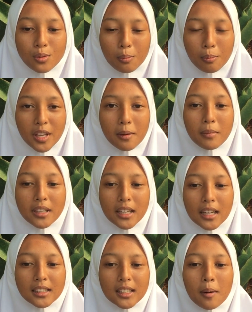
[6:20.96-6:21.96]
Sumbi
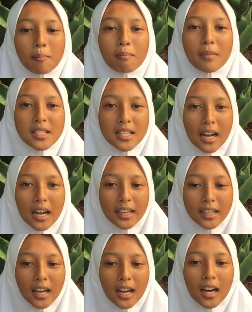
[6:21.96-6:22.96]
menyantap
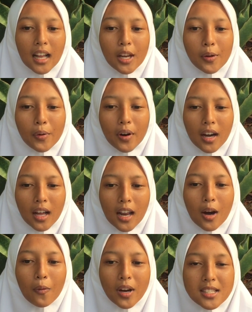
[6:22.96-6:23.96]
masakannya kayu
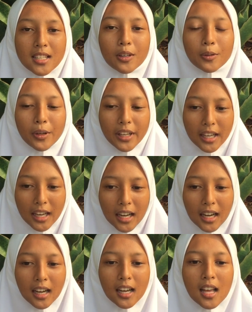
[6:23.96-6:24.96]
kalawan
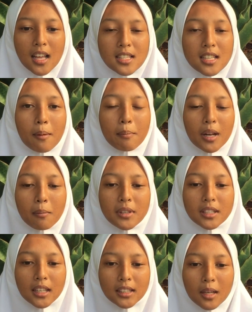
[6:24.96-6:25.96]
sangkuriang sambil
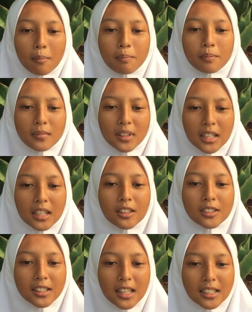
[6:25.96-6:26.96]
menyantap
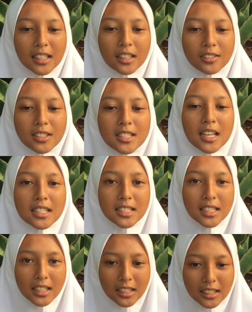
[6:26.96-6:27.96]
lelautan yang anu
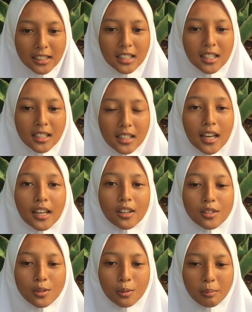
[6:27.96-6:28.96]
disajikan
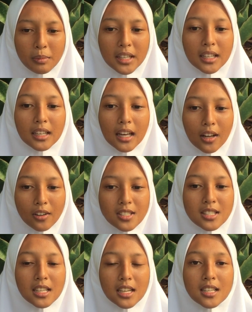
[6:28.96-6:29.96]
Dayang Sumbi
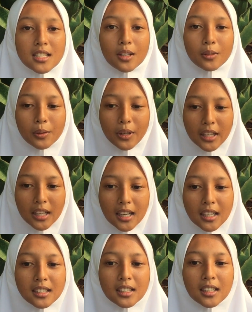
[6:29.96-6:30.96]
naros dina
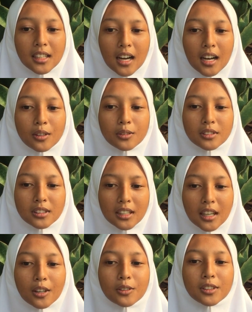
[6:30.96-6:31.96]
sangkuriang nga,
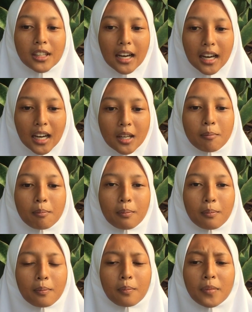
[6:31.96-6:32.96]
ngaunaan
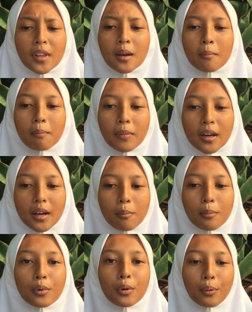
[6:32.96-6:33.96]

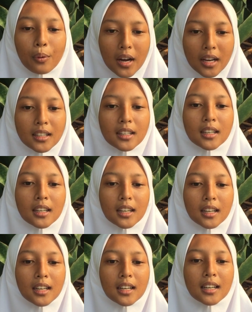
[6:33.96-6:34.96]
parburuan
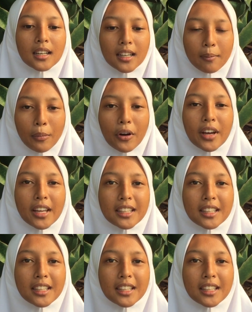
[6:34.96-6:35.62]
poe